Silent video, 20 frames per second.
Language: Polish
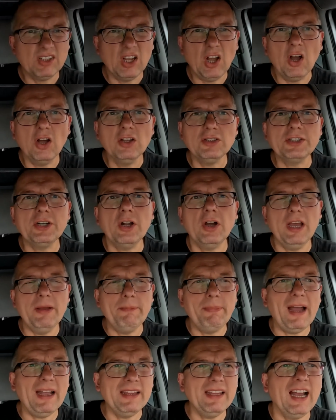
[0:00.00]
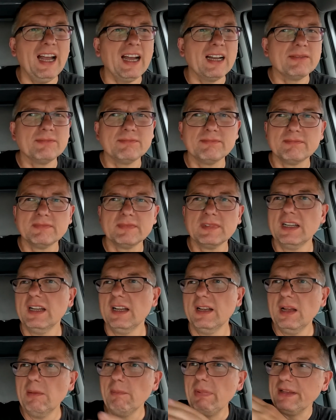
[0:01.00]
No, trochę pada.
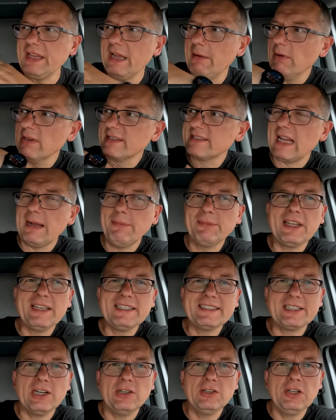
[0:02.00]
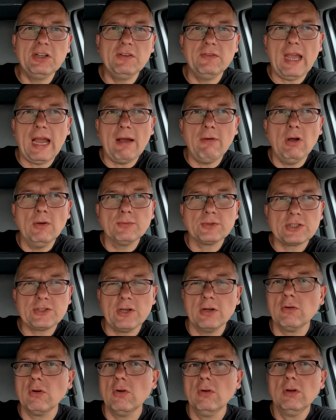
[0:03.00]
Padało z tamtej strony i wiało. W
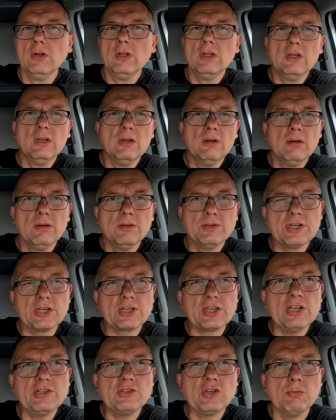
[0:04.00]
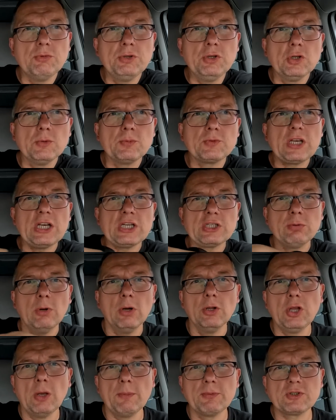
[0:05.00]
przeciągu 10 minut
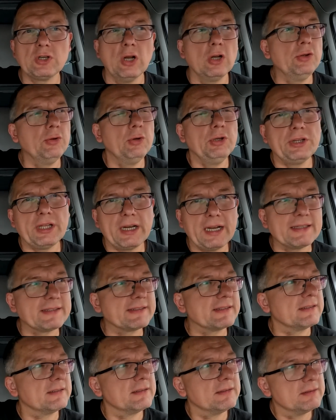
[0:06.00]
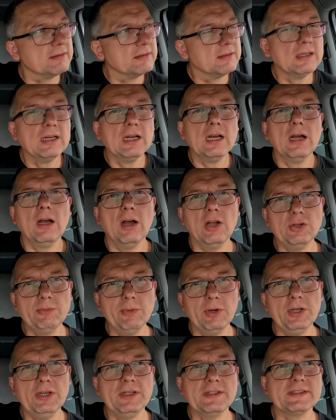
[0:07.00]
przeszło do przodu i teraz od
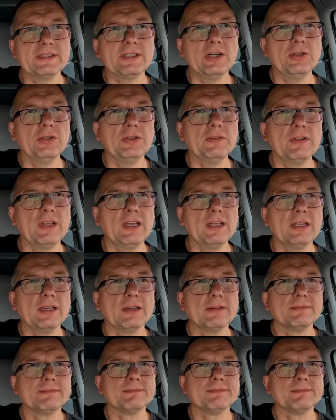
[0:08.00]
mojej strony wieje.